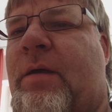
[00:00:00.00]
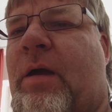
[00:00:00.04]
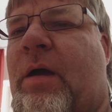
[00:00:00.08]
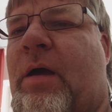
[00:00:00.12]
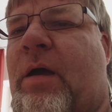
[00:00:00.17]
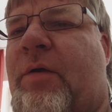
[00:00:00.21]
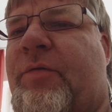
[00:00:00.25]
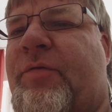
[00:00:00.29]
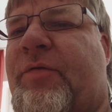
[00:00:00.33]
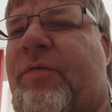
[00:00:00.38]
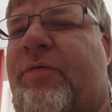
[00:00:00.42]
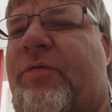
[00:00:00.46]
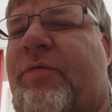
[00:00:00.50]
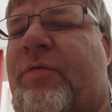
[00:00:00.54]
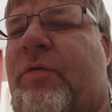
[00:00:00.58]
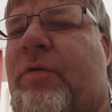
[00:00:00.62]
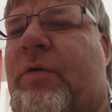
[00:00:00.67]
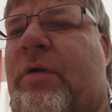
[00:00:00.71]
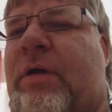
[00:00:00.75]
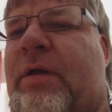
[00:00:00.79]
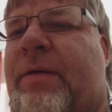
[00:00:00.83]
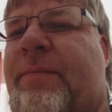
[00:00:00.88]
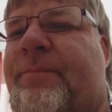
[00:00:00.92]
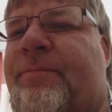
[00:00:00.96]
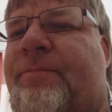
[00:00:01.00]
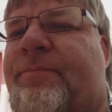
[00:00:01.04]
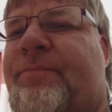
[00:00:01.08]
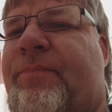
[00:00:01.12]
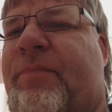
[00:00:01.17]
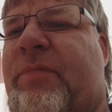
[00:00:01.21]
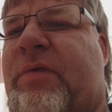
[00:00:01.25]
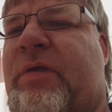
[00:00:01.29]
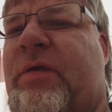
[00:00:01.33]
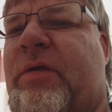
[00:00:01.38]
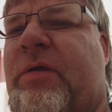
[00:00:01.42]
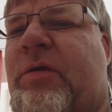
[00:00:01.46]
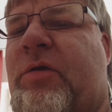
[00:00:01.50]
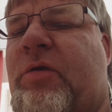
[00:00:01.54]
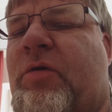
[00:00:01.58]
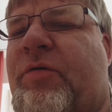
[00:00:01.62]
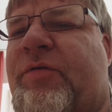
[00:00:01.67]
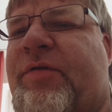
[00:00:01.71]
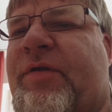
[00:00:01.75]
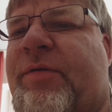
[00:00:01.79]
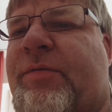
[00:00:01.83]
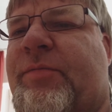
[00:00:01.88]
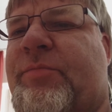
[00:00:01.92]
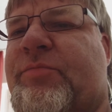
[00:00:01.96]
also so im
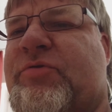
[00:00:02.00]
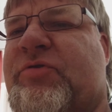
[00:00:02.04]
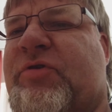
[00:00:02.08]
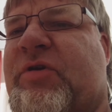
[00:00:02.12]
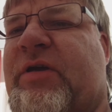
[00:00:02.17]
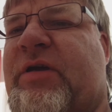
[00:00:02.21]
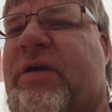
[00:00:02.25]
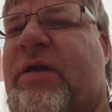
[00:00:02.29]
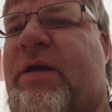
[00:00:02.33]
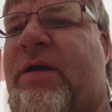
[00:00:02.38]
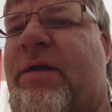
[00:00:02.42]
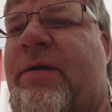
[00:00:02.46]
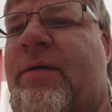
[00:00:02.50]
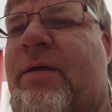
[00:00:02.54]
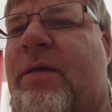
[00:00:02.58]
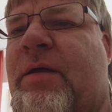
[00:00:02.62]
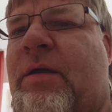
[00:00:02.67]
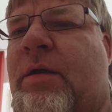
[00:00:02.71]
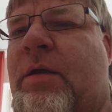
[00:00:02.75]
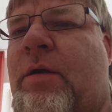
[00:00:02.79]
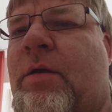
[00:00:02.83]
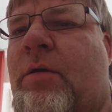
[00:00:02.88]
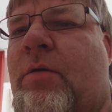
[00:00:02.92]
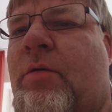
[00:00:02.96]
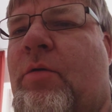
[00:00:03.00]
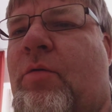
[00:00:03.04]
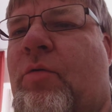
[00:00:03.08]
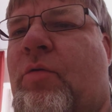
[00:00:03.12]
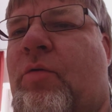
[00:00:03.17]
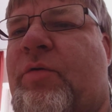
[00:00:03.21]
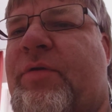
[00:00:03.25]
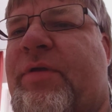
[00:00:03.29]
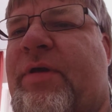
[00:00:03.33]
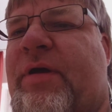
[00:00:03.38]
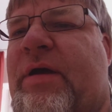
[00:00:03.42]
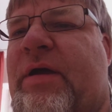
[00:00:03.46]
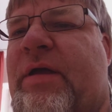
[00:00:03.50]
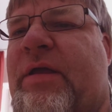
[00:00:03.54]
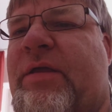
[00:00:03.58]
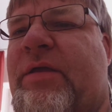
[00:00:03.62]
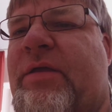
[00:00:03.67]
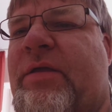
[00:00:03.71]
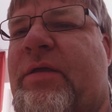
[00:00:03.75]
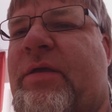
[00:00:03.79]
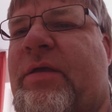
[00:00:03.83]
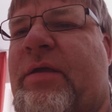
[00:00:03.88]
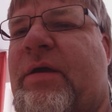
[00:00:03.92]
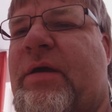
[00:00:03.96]
Jugendzentrum Stricker oder
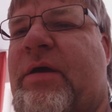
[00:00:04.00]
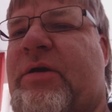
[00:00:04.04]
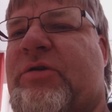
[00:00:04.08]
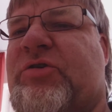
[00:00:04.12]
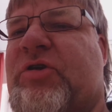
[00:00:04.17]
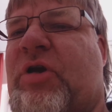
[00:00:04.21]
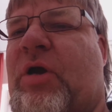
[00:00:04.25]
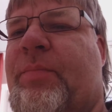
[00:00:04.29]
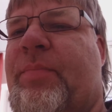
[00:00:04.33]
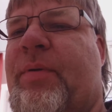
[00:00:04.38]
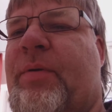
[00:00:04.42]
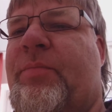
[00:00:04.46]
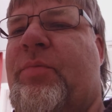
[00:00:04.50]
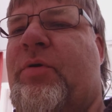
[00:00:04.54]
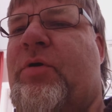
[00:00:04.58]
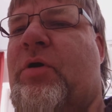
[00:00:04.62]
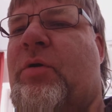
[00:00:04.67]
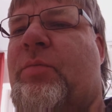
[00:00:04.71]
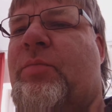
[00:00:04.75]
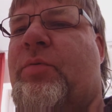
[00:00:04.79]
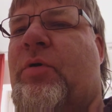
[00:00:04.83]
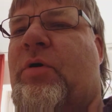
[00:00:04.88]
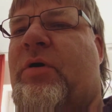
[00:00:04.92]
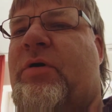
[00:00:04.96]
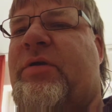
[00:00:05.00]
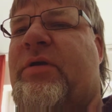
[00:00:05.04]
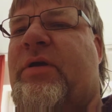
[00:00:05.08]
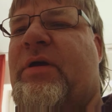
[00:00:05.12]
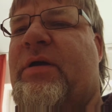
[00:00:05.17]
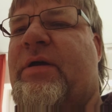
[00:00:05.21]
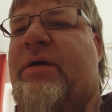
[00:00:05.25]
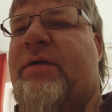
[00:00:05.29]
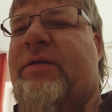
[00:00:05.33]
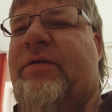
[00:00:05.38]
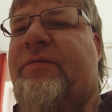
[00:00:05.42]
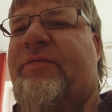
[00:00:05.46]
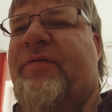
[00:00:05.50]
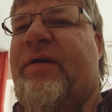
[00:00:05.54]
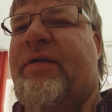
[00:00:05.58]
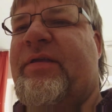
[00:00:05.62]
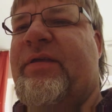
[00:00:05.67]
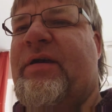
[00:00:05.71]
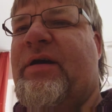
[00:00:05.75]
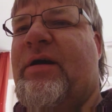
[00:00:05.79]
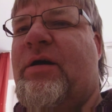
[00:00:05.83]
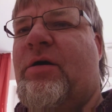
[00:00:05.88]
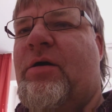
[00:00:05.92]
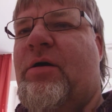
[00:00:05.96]
in der Schraub in Bückeburg, äh, die werden
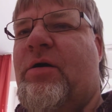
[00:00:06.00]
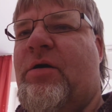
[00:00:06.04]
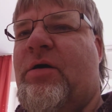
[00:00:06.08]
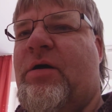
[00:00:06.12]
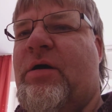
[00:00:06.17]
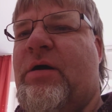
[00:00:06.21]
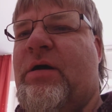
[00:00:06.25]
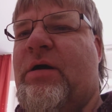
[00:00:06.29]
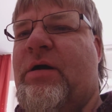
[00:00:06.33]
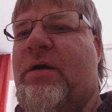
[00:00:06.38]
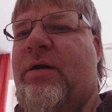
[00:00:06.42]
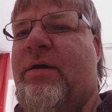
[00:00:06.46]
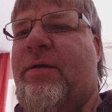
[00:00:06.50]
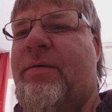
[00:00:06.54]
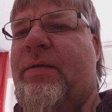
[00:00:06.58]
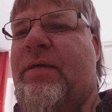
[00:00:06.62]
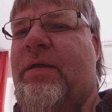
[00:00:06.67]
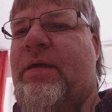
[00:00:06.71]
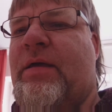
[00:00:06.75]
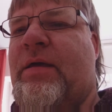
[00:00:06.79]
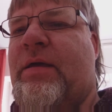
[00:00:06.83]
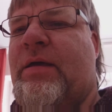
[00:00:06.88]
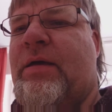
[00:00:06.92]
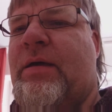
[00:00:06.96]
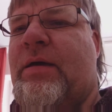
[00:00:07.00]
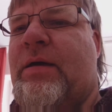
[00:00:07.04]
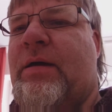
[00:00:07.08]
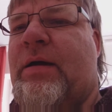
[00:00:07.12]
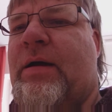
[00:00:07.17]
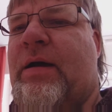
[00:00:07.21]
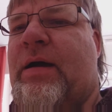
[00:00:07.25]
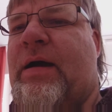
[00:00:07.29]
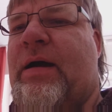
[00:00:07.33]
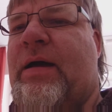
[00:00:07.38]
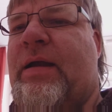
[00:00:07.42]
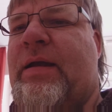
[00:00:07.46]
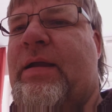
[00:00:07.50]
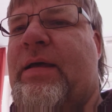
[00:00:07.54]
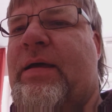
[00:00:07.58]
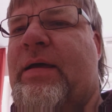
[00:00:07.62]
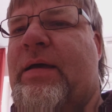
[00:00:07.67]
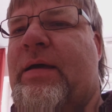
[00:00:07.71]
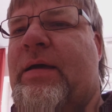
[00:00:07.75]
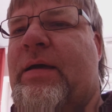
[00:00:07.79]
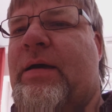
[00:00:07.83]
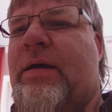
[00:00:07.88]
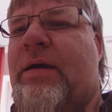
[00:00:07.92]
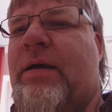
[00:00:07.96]
ja auch äh,
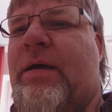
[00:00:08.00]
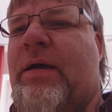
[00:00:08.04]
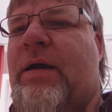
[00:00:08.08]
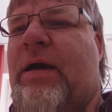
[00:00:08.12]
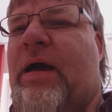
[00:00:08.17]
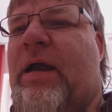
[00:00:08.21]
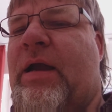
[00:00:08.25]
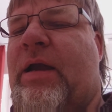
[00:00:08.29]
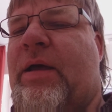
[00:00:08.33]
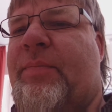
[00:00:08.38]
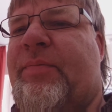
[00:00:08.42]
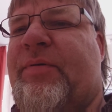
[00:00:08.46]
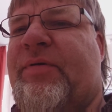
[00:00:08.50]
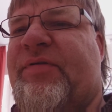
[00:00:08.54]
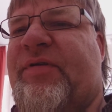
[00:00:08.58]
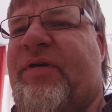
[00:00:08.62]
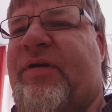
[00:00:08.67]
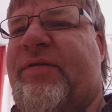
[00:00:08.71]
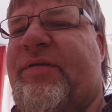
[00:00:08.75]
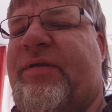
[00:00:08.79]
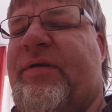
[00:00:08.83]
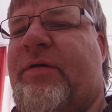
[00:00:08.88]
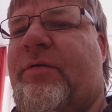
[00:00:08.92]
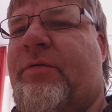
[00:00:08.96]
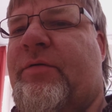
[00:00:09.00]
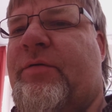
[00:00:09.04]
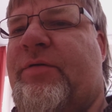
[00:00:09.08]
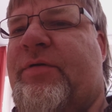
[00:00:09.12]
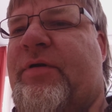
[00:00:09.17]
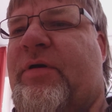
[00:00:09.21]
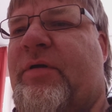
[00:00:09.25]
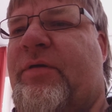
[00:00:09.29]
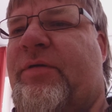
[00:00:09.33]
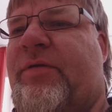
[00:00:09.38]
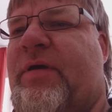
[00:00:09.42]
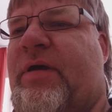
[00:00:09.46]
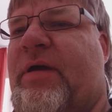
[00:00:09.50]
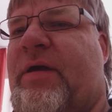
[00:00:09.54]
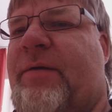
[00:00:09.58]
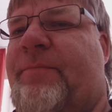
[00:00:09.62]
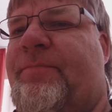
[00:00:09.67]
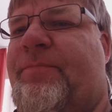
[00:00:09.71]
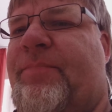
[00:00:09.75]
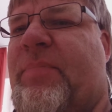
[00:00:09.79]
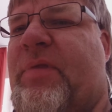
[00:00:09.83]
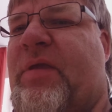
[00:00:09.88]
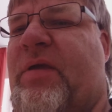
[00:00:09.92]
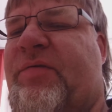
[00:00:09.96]
alle, alle abgesagt. Ne? Und, und
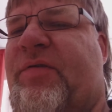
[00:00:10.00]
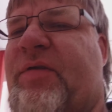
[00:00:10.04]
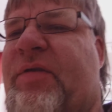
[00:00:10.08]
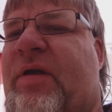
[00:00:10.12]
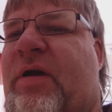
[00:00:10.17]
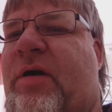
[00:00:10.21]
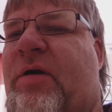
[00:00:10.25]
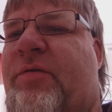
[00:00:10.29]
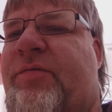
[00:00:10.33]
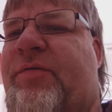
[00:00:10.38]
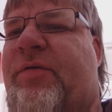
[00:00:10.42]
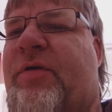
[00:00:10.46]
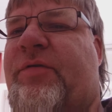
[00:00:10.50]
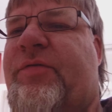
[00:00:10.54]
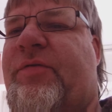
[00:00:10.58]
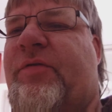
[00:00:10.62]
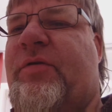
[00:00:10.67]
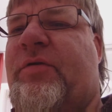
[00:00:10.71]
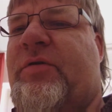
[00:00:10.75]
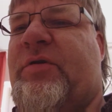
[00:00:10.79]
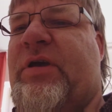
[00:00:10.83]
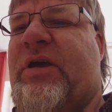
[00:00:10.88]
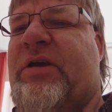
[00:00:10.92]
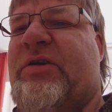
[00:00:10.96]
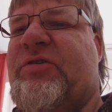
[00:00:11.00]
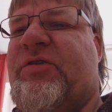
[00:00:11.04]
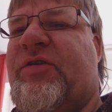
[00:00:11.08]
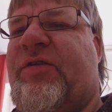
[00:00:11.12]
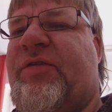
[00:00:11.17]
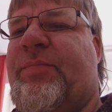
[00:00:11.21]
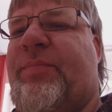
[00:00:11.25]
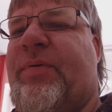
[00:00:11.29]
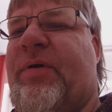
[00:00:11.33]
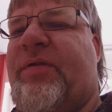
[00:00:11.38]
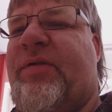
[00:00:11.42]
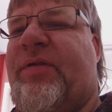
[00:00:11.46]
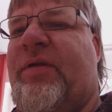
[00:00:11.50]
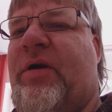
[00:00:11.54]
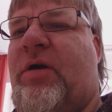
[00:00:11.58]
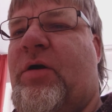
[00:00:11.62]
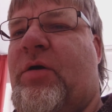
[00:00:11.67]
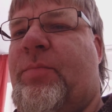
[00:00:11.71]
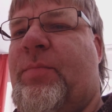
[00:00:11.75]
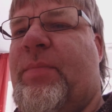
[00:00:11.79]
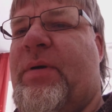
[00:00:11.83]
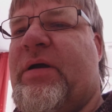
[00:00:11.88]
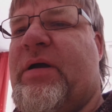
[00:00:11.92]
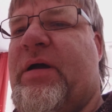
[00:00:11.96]
ähm, das sind ja auch, auch so Locations, passen ja
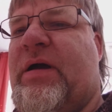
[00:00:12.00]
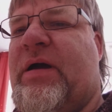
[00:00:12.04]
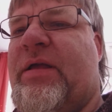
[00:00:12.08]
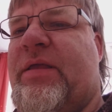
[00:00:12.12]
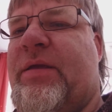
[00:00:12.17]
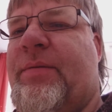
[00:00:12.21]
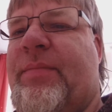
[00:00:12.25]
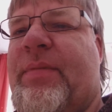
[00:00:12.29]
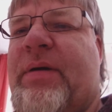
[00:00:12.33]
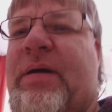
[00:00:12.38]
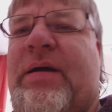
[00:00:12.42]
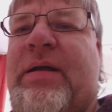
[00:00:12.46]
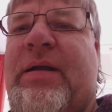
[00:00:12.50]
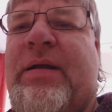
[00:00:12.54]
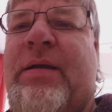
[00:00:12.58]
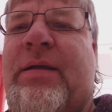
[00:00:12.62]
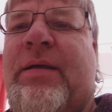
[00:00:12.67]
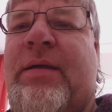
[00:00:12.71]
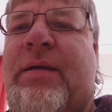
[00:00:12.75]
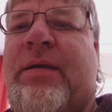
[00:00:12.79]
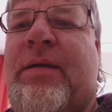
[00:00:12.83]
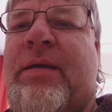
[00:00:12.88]
auch mal gerade mal